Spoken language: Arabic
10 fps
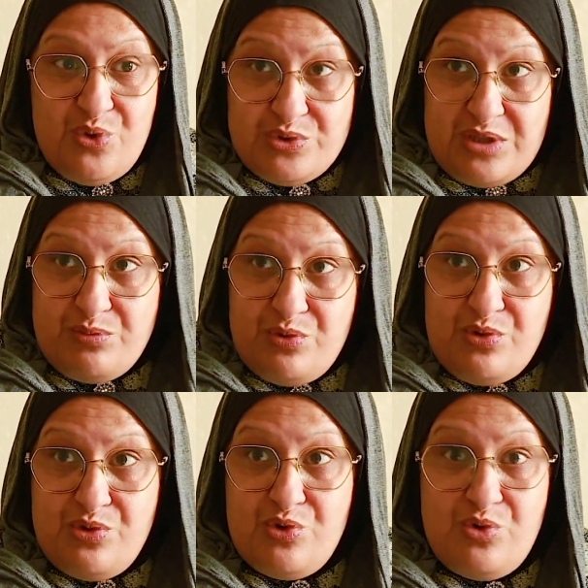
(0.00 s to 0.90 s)

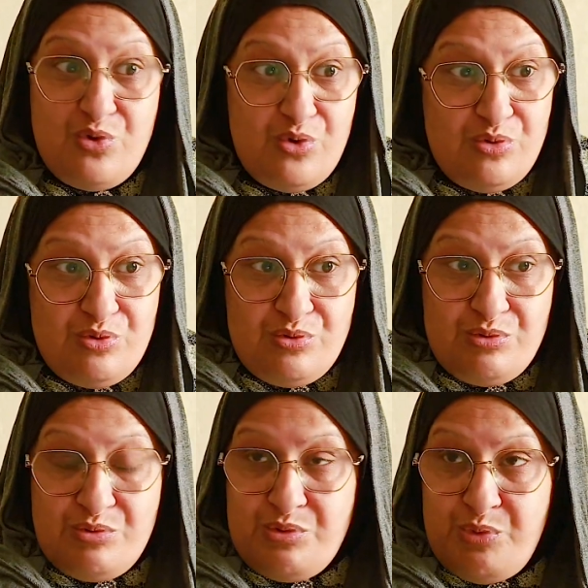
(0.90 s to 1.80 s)
وضربوه
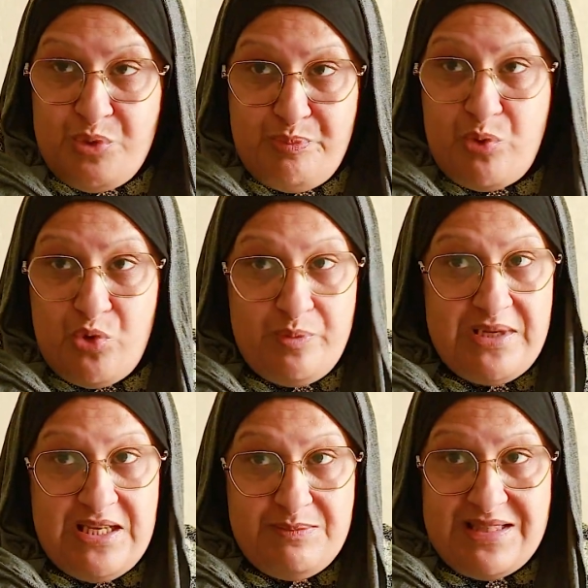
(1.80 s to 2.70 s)
وبخوه
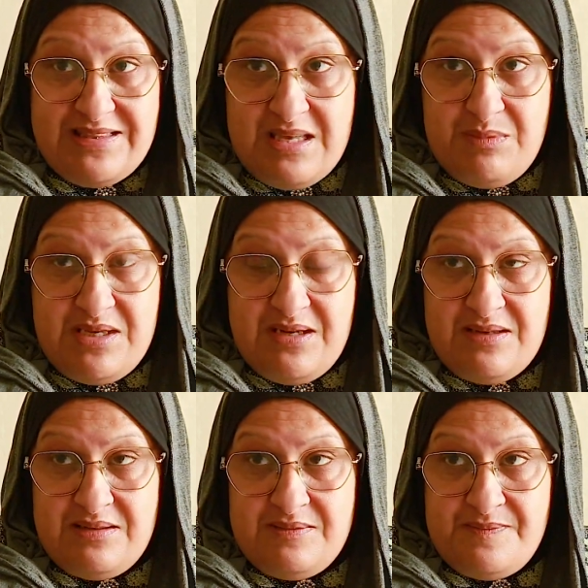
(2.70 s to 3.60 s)
بكلمات نابيه
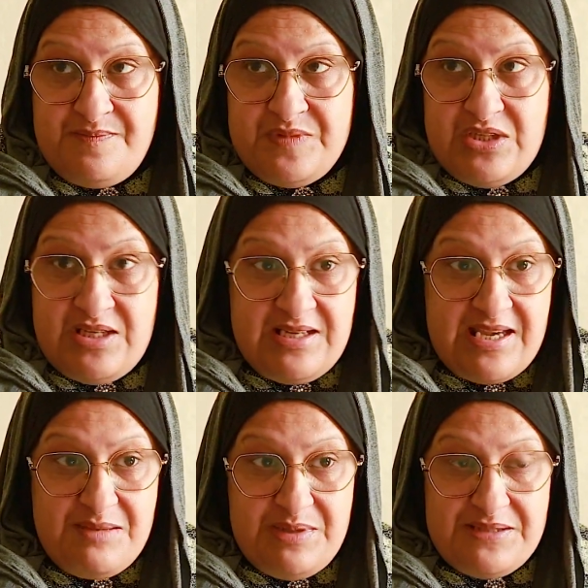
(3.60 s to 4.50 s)
اللي
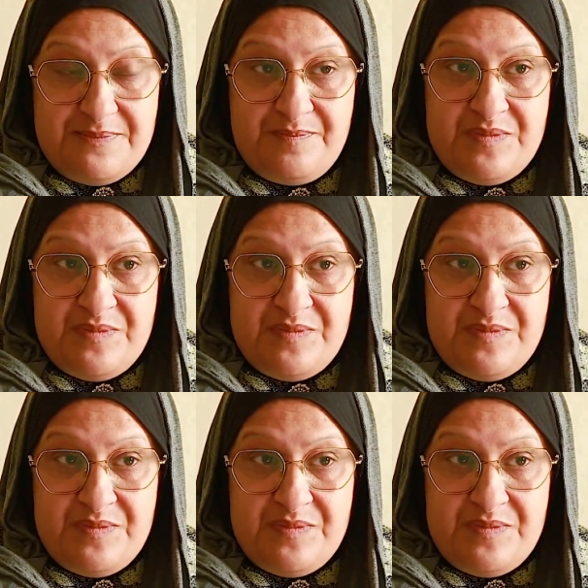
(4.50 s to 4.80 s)
خايبين